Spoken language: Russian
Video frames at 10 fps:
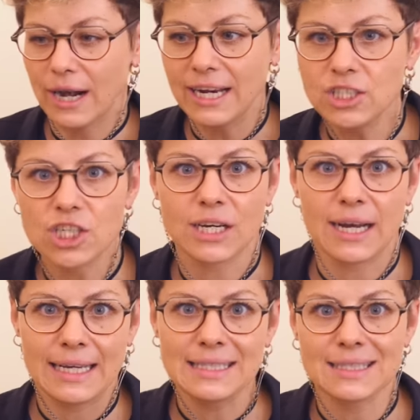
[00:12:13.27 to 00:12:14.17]
раньше
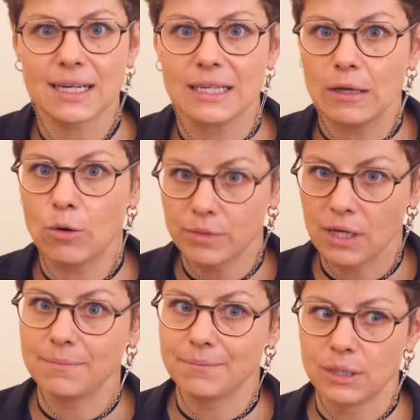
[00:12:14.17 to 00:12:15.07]
Алиса, когда у
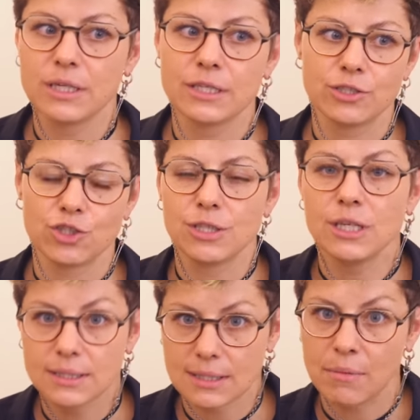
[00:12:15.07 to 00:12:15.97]
меня было
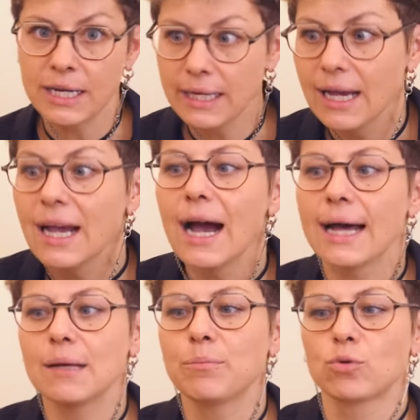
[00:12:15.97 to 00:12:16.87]
четыре собаки,
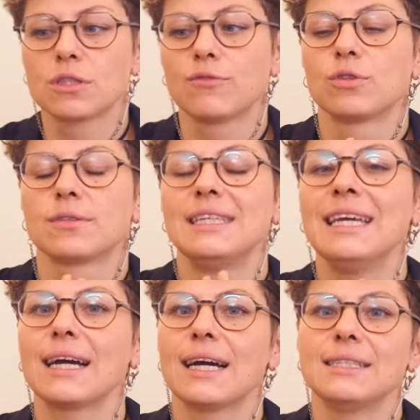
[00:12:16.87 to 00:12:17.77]
она просто вот
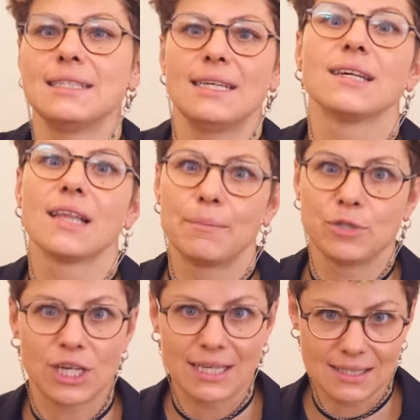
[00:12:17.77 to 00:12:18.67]
не хотела
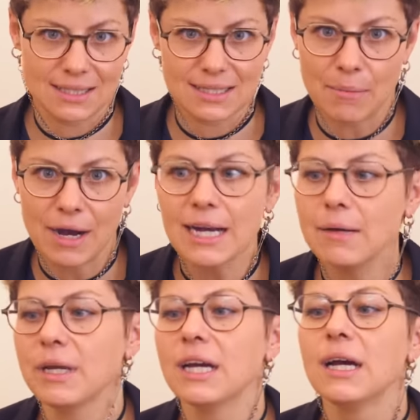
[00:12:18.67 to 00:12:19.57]
общаться с
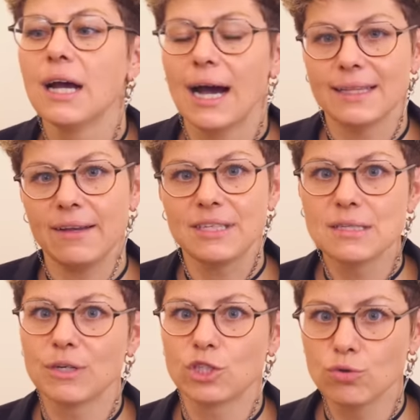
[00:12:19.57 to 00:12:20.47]
собаками. Она,
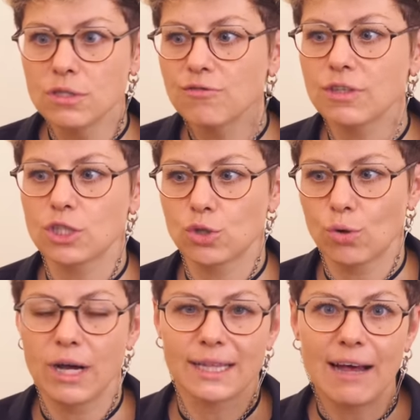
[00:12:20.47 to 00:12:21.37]
видимо, чувствовала,
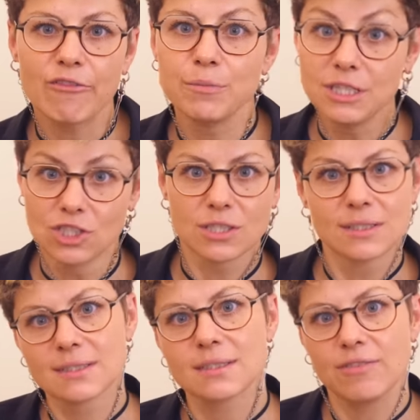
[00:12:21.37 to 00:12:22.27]
что она в
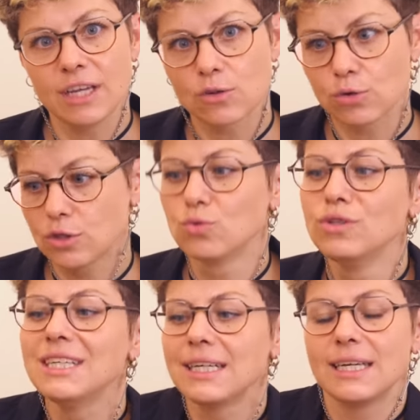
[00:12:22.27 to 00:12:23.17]
меньшинстве. То есть у
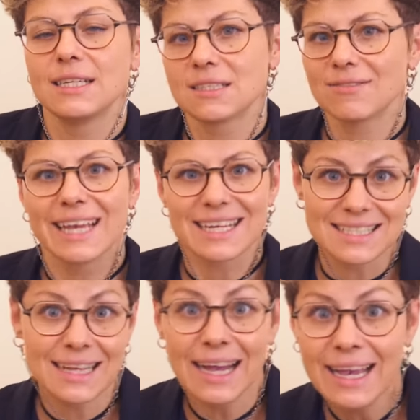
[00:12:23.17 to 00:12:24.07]
них есть своя
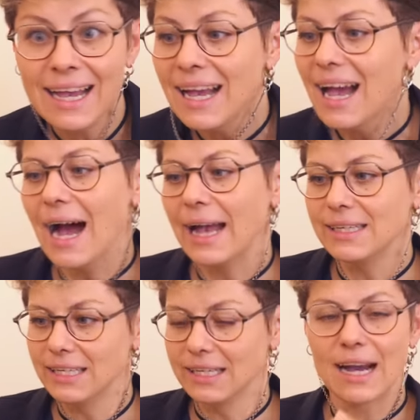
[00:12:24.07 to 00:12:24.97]
стая,
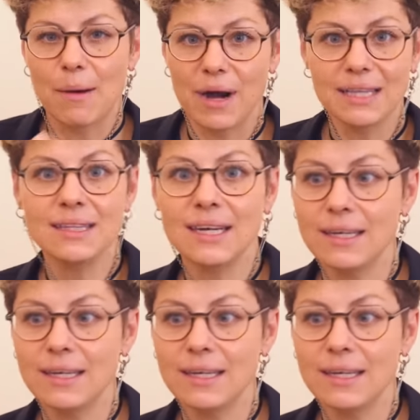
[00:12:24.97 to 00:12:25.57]
они команда.